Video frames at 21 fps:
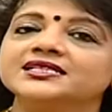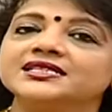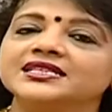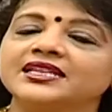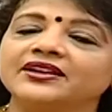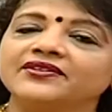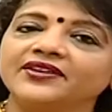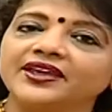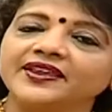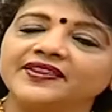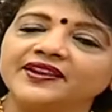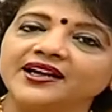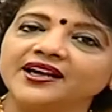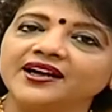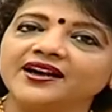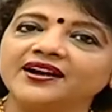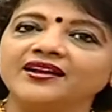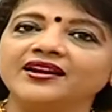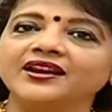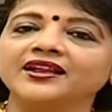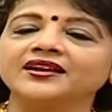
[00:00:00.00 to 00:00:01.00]
சில
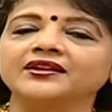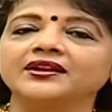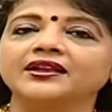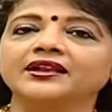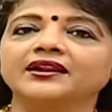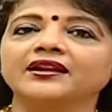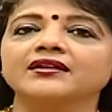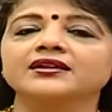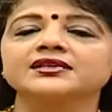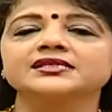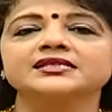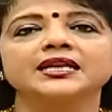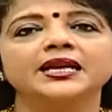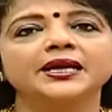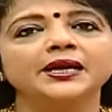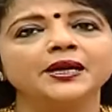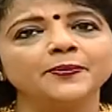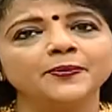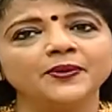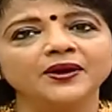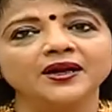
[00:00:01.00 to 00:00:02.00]
வேதனைகள்னால இருக்கலாம் சில
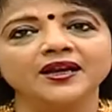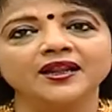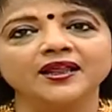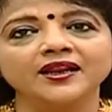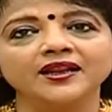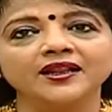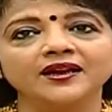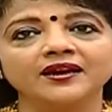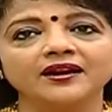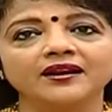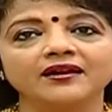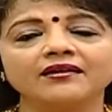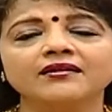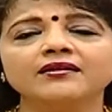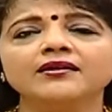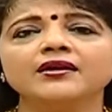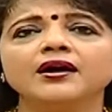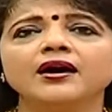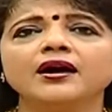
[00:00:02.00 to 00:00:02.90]
இழப்புகள்னால இருக்கலாம்